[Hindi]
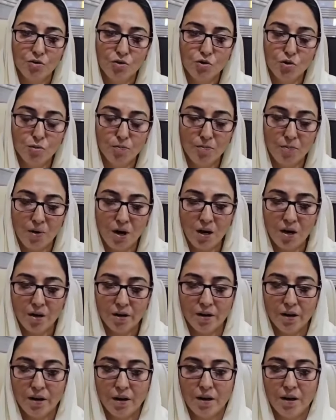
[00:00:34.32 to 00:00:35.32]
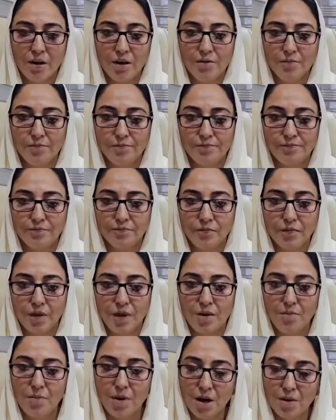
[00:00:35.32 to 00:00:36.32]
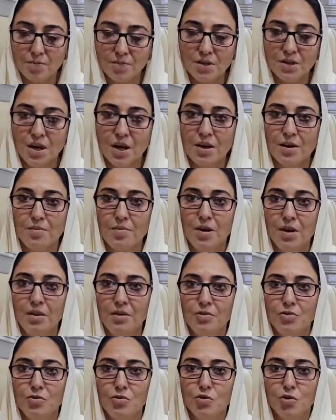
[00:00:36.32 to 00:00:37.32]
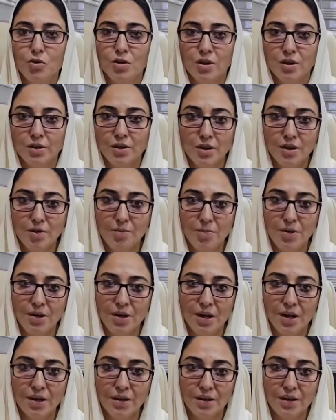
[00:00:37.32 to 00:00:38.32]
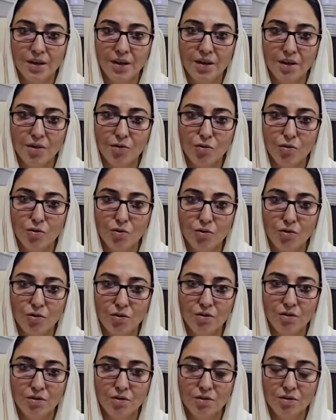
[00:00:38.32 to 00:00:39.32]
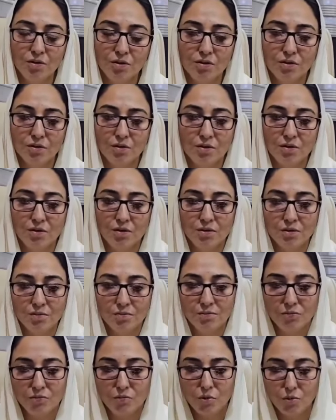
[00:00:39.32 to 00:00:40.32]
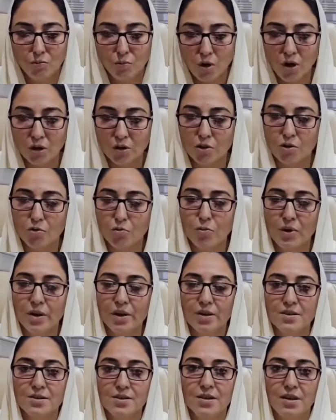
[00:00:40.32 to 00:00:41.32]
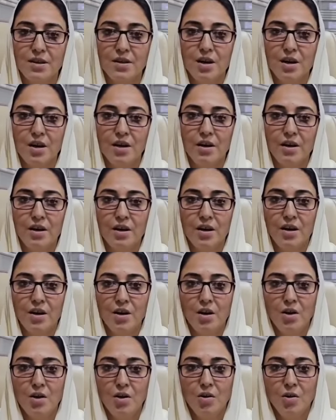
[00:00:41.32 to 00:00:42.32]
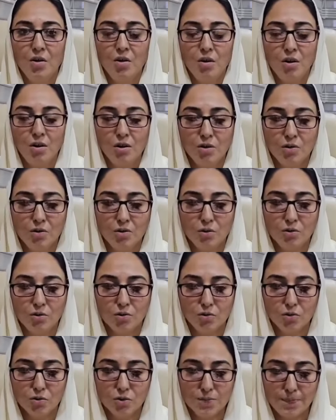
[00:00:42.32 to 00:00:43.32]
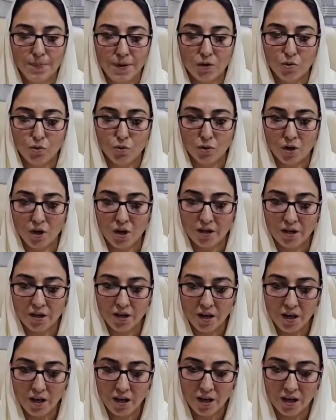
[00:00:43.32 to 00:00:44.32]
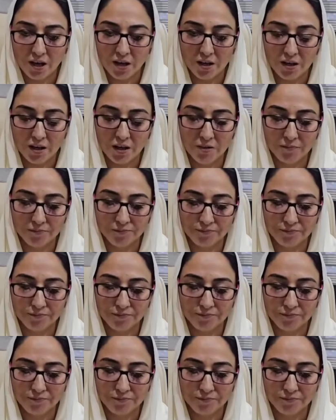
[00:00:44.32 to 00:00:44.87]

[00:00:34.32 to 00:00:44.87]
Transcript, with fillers: जुम्मा के इमाम साहिबान जो खतीब भी रहते हैं उन आ, वो बहुत उम्र रसीदा है और उस पर तुरा ये है कि